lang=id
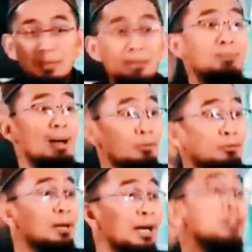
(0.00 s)
suami
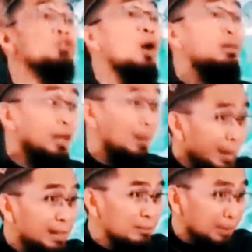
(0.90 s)
bermakmum di belakang suami yang
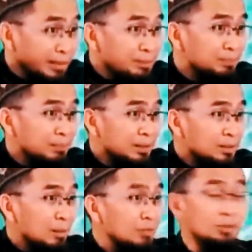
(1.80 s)
lain, ya kan?
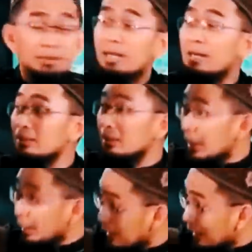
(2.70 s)
Maksudnya
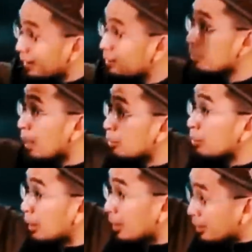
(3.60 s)
laki-laki
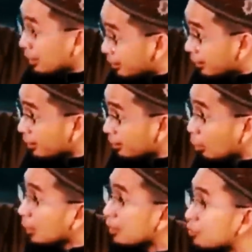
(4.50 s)
bermakmum di belakang laki-laki lain.
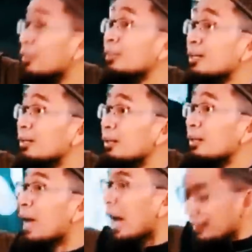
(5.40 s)
Boleh seperti tadi.
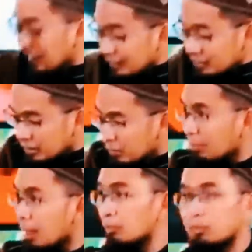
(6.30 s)
Ada istri
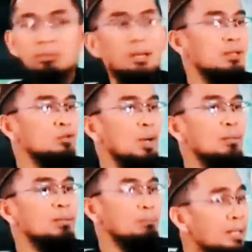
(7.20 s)
bermakmum di belakang
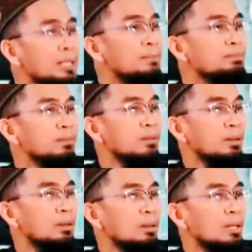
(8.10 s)
suami, boleh.
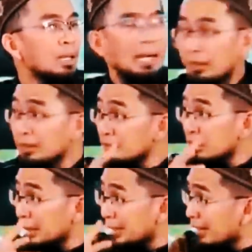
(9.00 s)
Kalau ingin
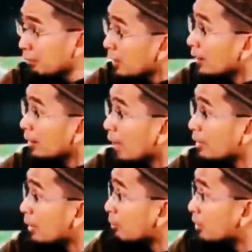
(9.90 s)
sendirian boleh,
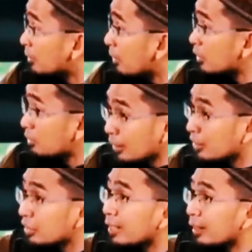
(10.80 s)
hajat masing-masing
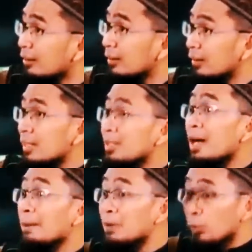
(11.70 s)
boleh silahkan.
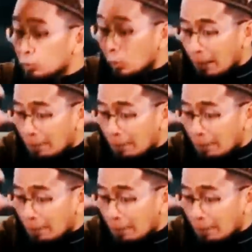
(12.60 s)
Tapi untuk